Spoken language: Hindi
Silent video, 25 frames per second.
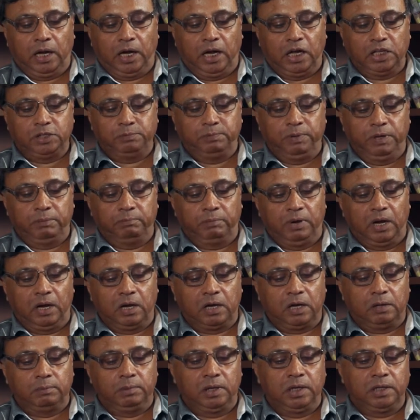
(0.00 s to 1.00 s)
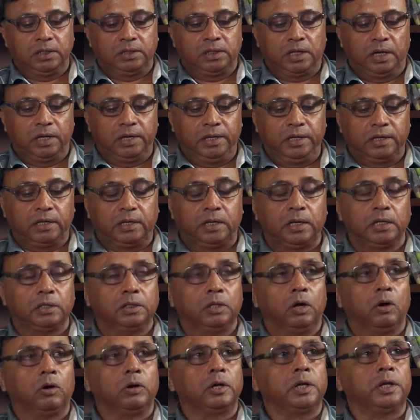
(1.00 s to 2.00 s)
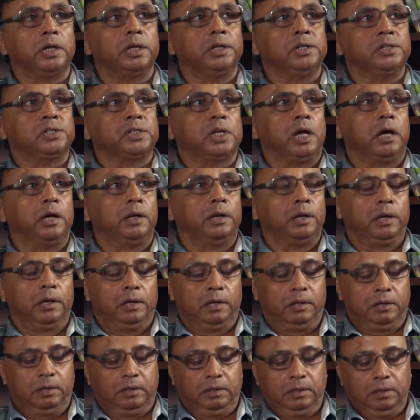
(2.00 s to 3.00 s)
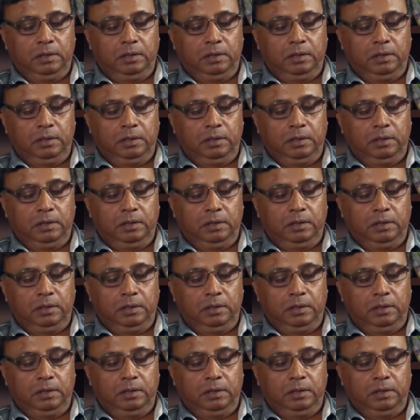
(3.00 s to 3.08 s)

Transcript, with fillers: आज भी माकबल तारीख़ के दौर के इंसान हैं